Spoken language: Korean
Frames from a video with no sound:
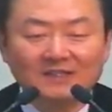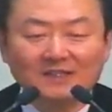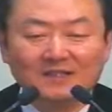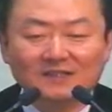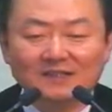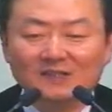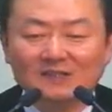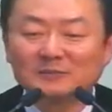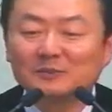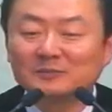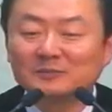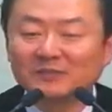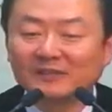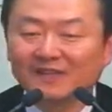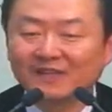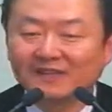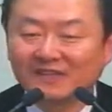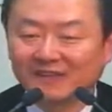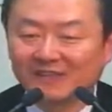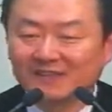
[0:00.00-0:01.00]
그
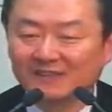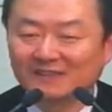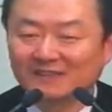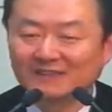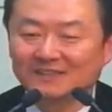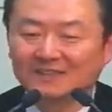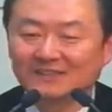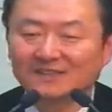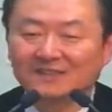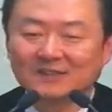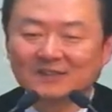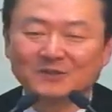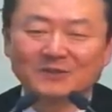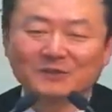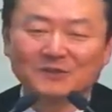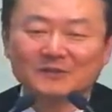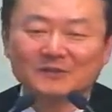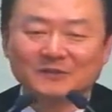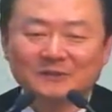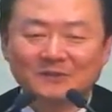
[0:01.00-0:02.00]
부분에 대한
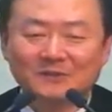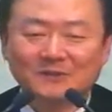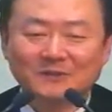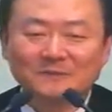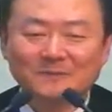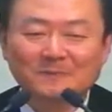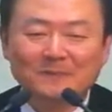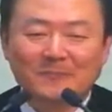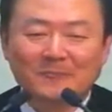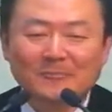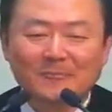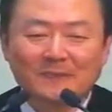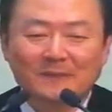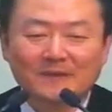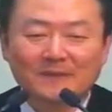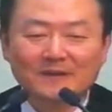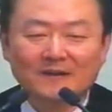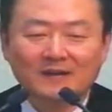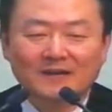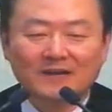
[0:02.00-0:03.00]
기록이죠.
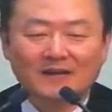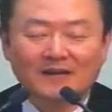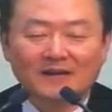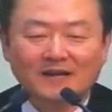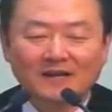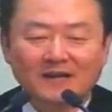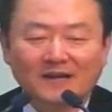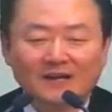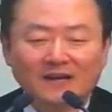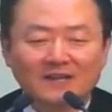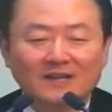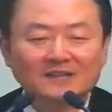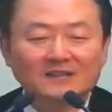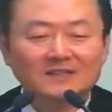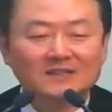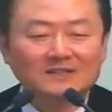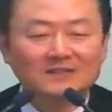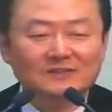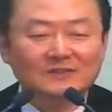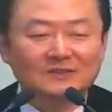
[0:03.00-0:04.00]

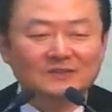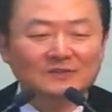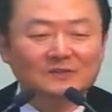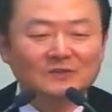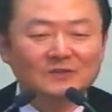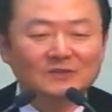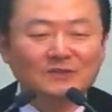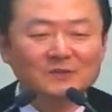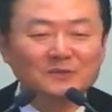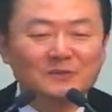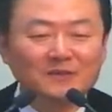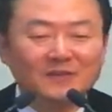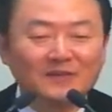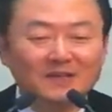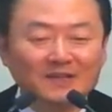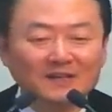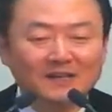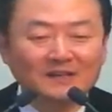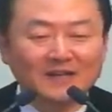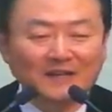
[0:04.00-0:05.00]
하나님께서는
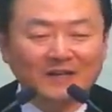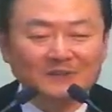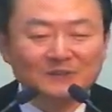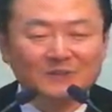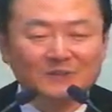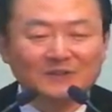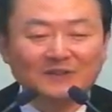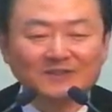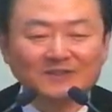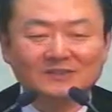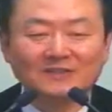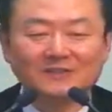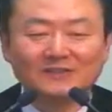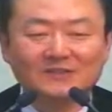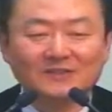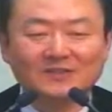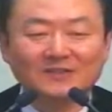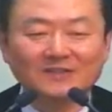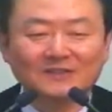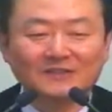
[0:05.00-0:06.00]
솔로몬에게 약속을
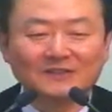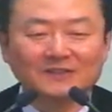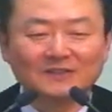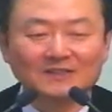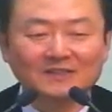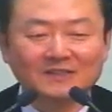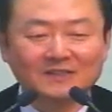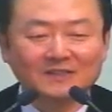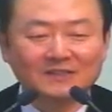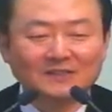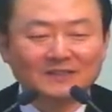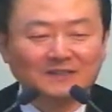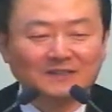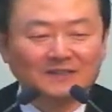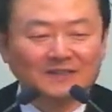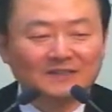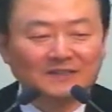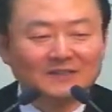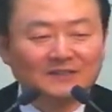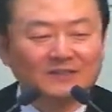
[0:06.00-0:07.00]
하셨어요.
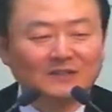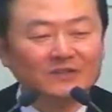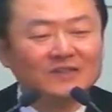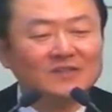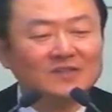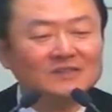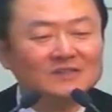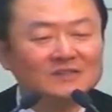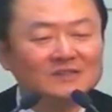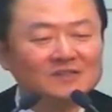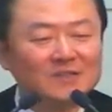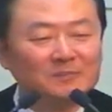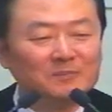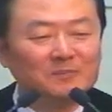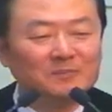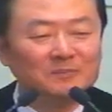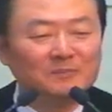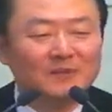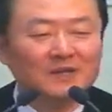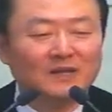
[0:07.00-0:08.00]
너에게
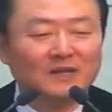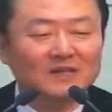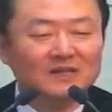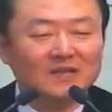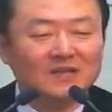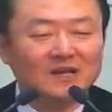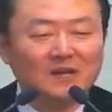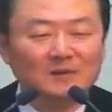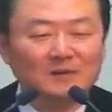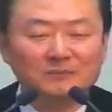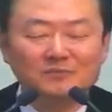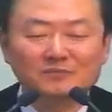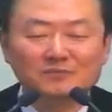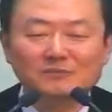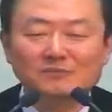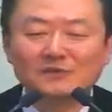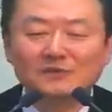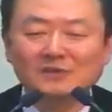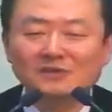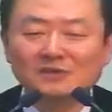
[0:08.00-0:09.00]
지혜뿐만 아니라
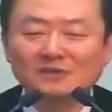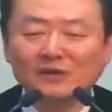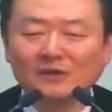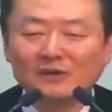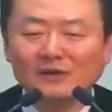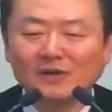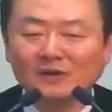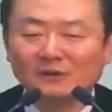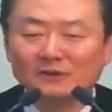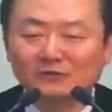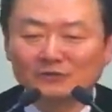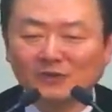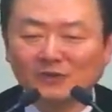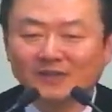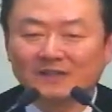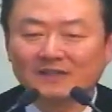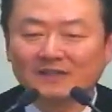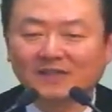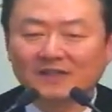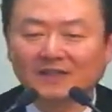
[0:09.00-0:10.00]
부귀 영화를
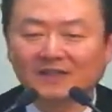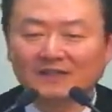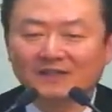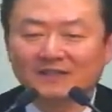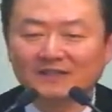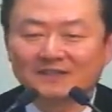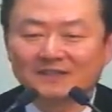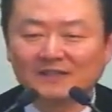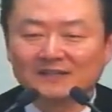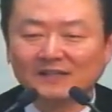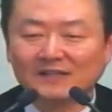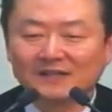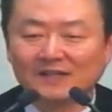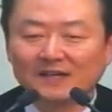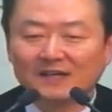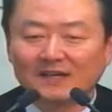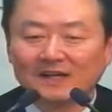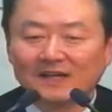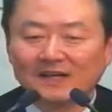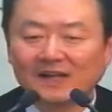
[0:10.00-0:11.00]
주겠다.
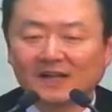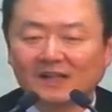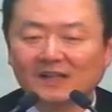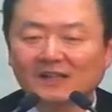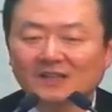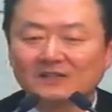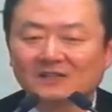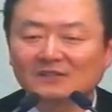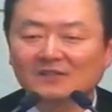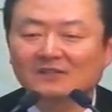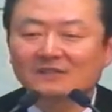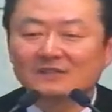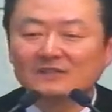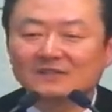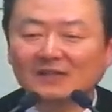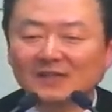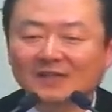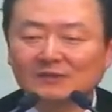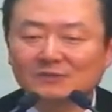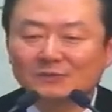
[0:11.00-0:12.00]
하나님께서는 그
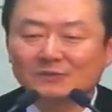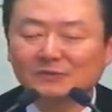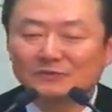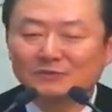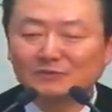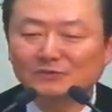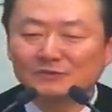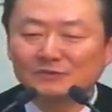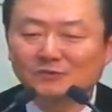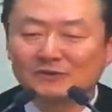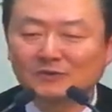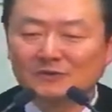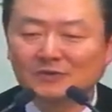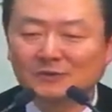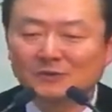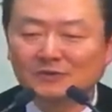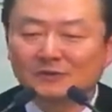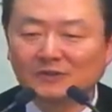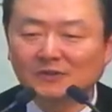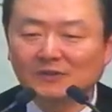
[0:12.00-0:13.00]
약속을
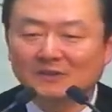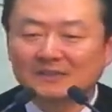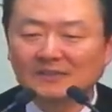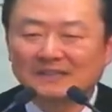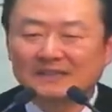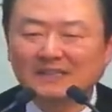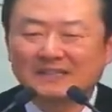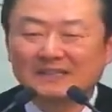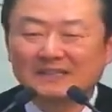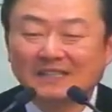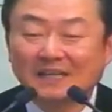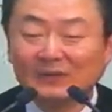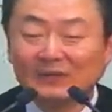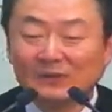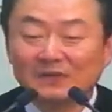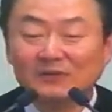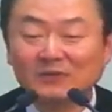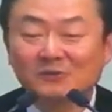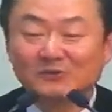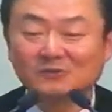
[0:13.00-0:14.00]
주시고서 그대로
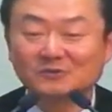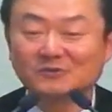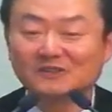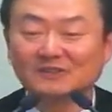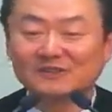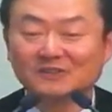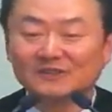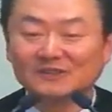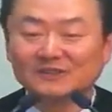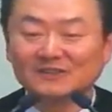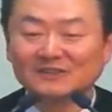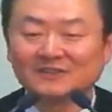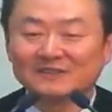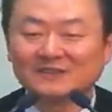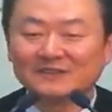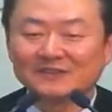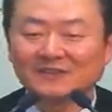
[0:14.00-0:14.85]
이루어 주신 것이죠.